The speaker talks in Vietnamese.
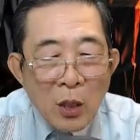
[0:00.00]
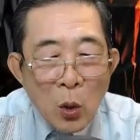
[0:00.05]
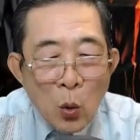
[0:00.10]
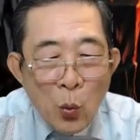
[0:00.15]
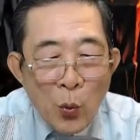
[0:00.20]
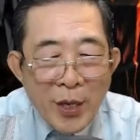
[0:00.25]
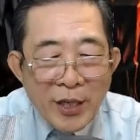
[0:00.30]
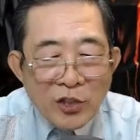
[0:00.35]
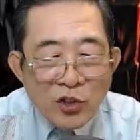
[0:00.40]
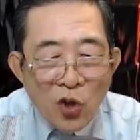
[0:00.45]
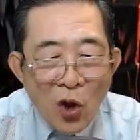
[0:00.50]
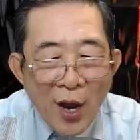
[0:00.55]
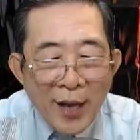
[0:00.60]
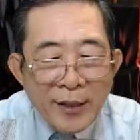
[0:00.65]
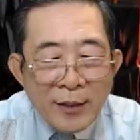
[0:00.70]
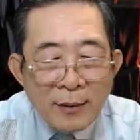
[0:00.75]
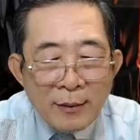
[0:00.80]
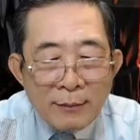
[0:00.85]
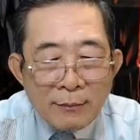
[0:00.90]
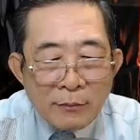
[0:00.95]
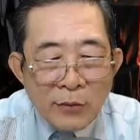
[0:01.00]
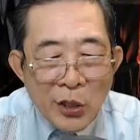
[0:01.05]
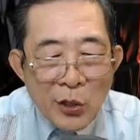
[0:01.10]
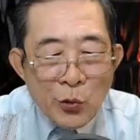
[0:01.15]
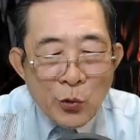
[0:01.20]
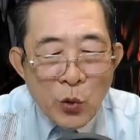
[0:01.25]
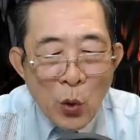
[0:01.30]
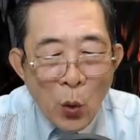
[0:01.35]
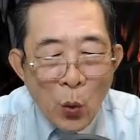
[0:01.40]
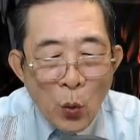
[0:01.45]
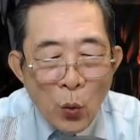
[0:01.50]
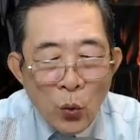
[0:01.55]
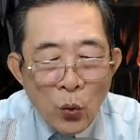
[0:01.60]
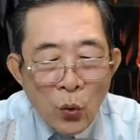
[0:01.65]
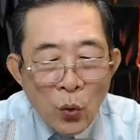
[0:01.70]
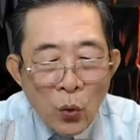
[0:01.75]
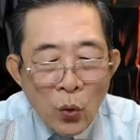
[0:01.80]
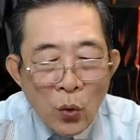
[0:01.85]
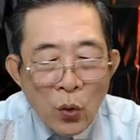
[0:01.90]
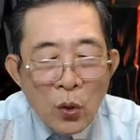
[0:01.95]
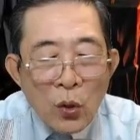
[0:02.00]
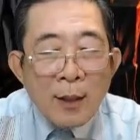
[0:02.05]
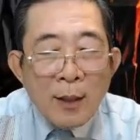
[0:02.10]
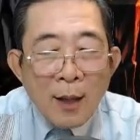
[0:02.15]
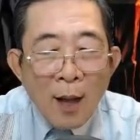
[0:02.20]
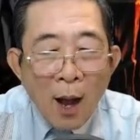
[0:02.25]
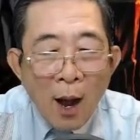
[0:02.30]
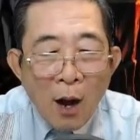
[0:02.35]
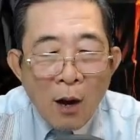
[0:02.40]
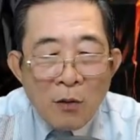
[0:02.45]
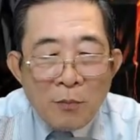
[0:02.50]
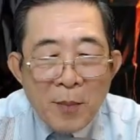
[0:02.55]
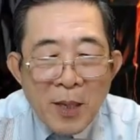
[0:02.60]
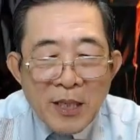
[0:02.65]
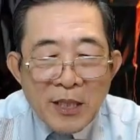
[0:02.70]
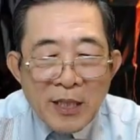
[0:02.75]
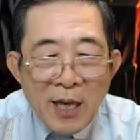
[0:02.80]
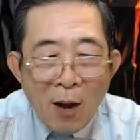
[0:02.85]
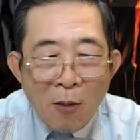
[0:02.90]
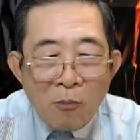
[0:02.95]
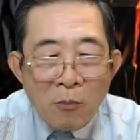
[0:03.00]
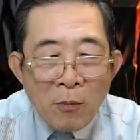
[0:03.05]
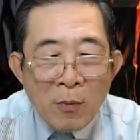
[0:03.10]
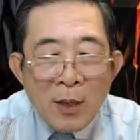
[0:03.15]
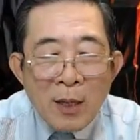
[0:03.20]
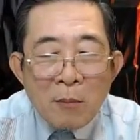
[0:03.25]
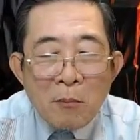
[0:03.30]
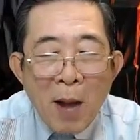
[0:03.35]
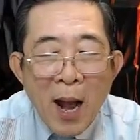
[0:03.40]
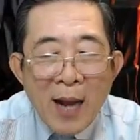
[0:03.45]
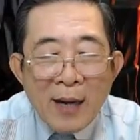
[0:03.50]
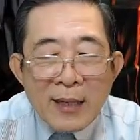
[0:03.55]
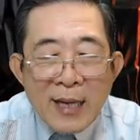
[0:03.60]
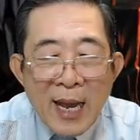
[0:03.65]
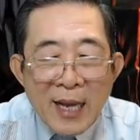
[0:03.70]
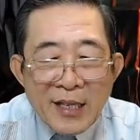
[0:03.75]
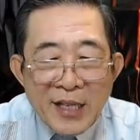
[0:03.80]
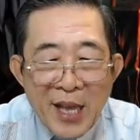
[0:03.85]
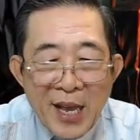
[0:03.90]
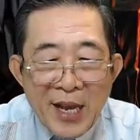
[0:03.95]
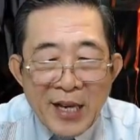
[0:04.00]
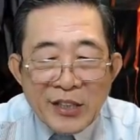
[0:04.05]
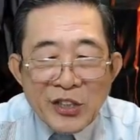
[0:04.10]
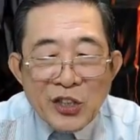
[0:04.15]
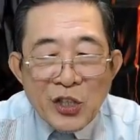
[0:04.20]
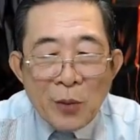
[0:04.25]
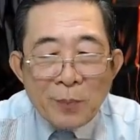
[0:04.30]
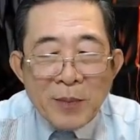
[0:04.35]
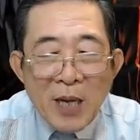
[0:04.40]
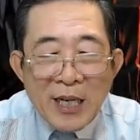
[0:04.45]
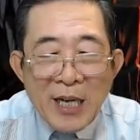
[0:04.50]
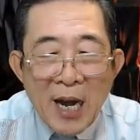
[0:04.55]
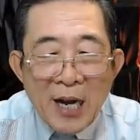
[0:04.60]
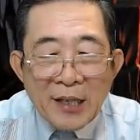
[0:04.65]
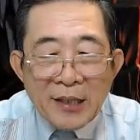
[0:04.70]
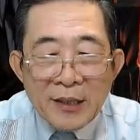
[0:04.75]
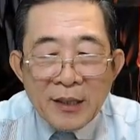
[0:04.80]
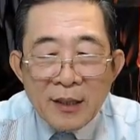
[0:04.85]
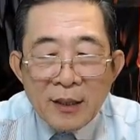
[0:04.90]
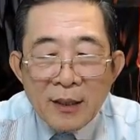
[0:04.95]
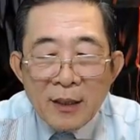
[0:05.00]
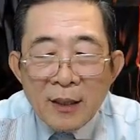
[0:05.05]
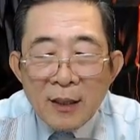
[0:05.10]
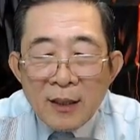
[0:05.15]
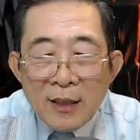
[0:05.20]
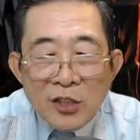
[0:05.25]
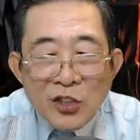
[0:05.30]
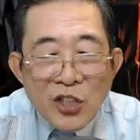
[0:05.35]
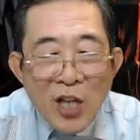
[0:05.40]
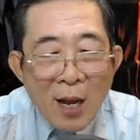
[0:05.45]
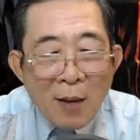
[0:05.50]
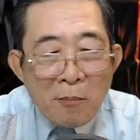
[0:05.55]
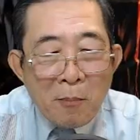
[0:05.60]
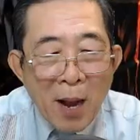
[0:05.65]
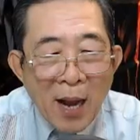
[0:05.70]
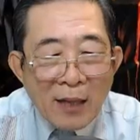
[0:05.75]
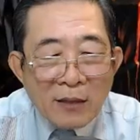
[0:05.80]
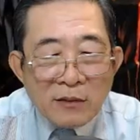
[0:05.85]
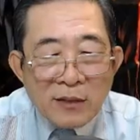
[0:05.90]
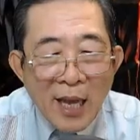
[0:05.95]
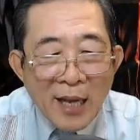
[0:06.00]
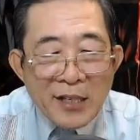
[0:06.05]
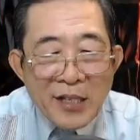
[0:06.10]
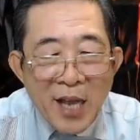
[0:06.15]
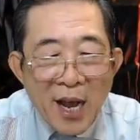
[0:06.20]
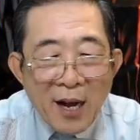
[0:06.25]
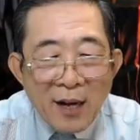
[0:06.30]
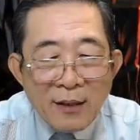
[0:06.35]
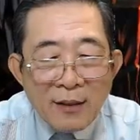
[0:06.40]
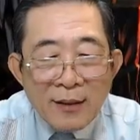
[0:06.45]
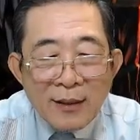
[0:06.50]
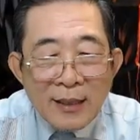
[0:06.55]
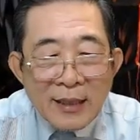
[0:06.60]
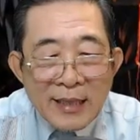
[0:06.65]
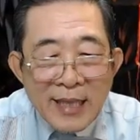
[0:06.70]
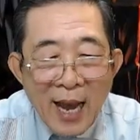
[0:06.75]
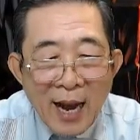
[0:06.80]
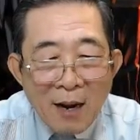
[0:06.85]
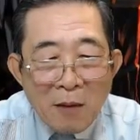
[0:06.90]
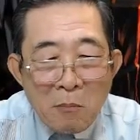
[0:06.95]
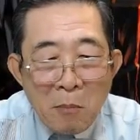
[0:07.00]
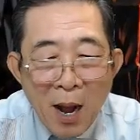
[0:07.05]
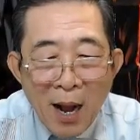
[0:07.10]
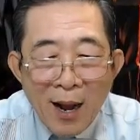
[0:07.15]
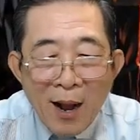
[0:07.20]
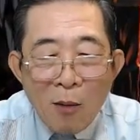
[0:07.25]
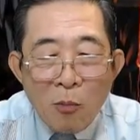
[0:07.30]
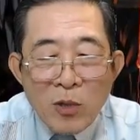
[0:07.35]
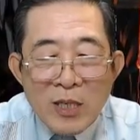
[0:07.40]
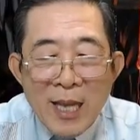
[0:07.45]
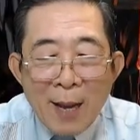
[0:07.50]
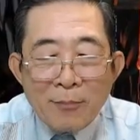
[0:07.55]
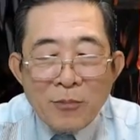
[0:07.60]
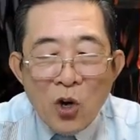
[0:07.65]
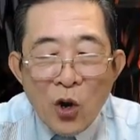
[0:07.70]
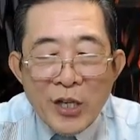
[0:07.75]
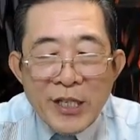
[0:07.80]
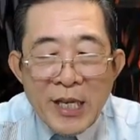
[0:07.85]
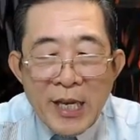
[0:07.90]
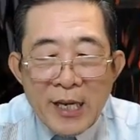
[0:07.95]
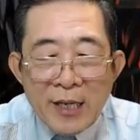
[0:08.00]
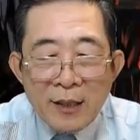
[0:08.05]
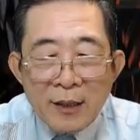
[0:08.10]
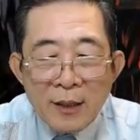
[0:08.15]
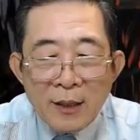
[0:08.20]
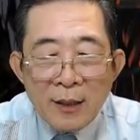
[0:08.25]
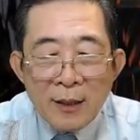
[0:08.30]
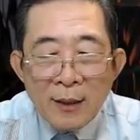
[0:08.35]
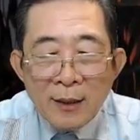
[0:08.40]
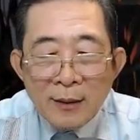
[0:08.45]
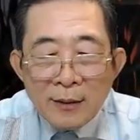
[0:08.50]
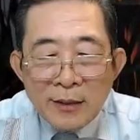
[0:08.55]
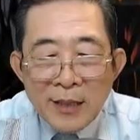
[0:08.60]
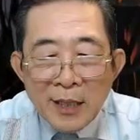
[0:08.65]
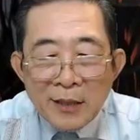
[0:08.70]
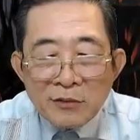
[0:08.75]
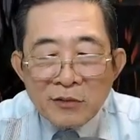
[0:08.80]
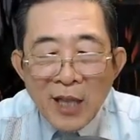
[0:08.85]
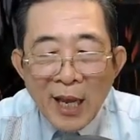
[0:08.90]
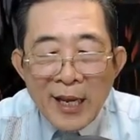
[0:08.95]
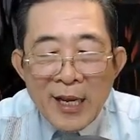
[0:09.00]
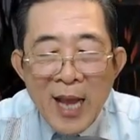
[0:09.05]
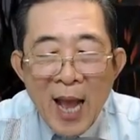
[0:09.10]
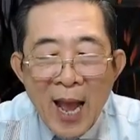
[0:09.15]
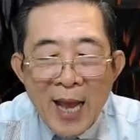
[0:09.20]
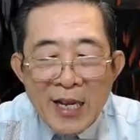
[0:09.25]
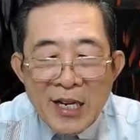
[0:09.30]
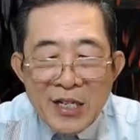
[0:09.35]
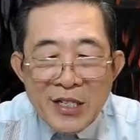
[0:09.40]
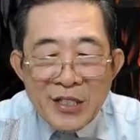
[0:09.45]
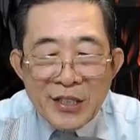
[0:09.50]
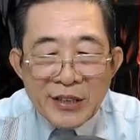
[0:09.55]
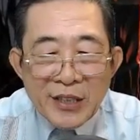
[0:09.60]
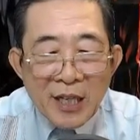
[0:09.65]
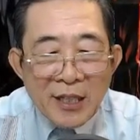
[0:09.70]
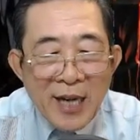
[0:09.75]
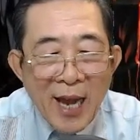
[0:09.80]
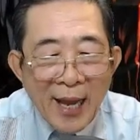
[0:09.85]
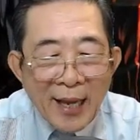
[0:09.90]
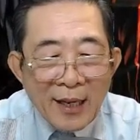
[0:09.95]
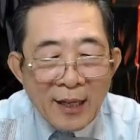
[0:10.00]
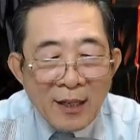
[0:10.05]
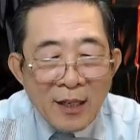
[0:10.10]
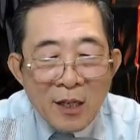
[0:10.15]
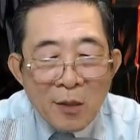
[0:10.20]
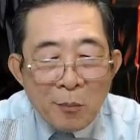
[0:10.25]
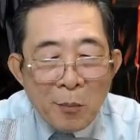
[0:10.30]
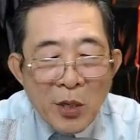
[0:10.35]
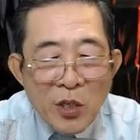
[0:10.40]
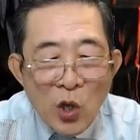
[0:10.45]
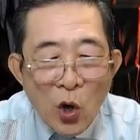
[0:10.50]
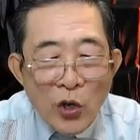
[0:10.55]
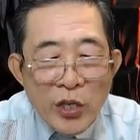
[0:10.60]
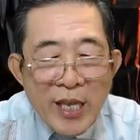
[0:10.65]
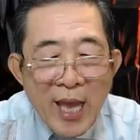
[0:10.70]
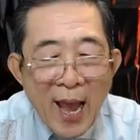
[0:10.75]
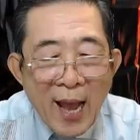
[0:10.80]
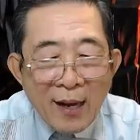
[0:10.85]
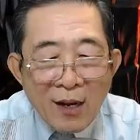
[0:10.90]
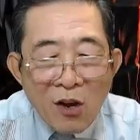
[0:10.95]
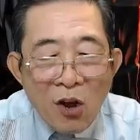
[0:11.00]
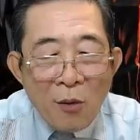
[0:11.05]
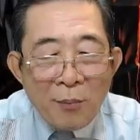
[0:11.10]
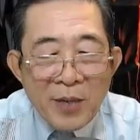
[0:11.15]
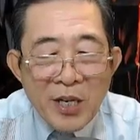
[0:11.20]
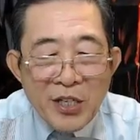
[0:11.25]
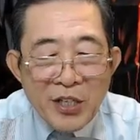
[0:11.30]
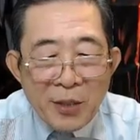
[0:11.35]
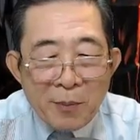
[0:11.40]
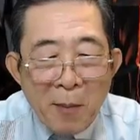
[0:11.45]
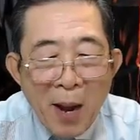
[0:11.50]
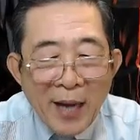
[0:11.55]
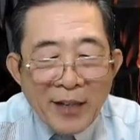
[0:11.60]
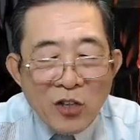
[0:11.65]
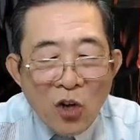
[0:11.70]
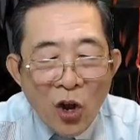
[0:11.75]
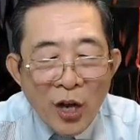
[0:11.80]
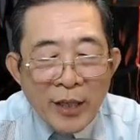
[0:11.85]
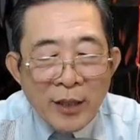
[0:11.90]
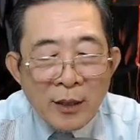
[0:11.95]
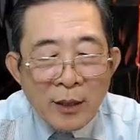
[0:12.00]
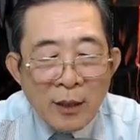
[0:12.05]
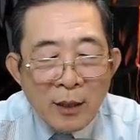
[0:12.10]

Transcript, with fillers: Nguyên soái thiếu chủ. Ở bên trong, bác Lan Vệ sớm đã đợi, sắc mặt tái nhợt, giận mà không có dám nói gì. Nhìn thấy hai người tới đây mới dội vàng khom người bái nói.